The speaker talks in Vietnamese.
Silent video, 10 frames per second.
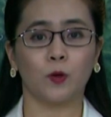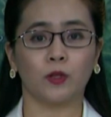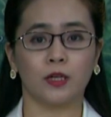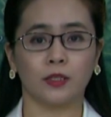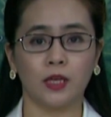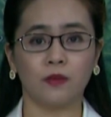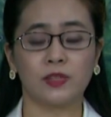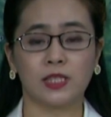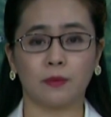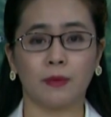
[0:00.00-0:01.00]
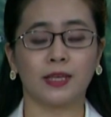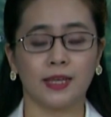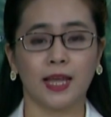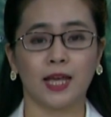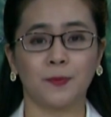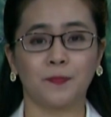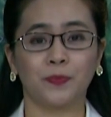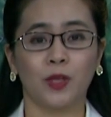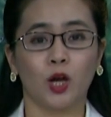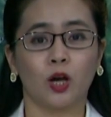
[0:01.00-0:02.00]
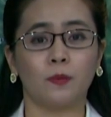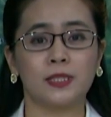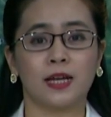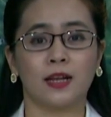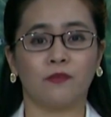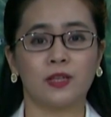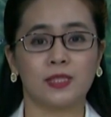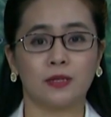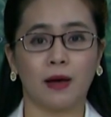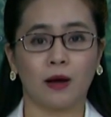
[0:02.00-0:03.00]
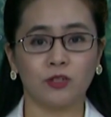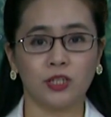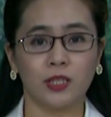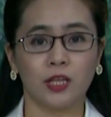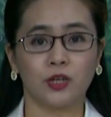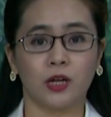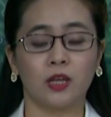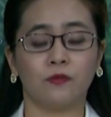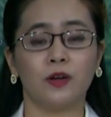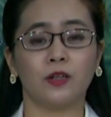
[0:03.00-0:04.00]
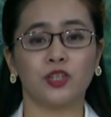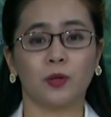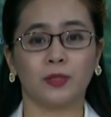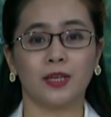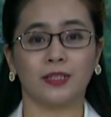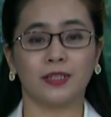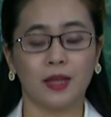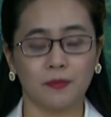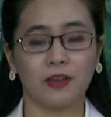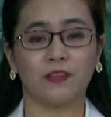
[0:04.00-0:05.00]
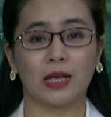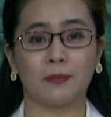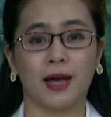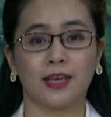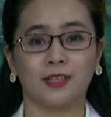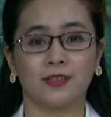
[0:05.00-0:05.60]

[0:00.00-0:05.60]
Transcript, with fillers: của thời tiết và dịch bệnh hiện nay. Còn bây giờ là phần dự báo chi tiết cho các địa phương trong tỉnh đêm nay và ngày mai.